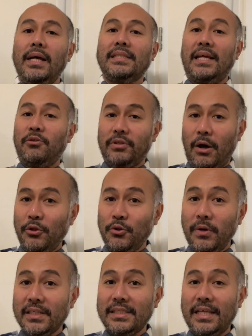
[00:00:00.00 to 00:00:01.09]
satu tahun
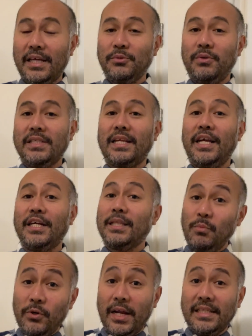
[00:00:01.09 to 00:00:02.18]
juga saya sudah sering
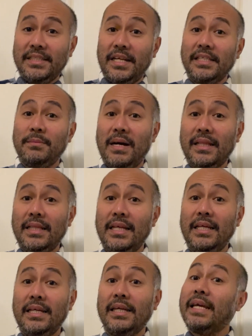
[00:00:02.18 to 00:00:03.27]
ketemu dengan sidang jemaat
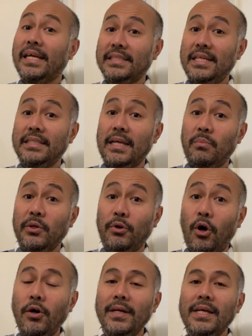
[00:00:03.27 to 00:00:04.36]
di GSCA Jem Yun Long.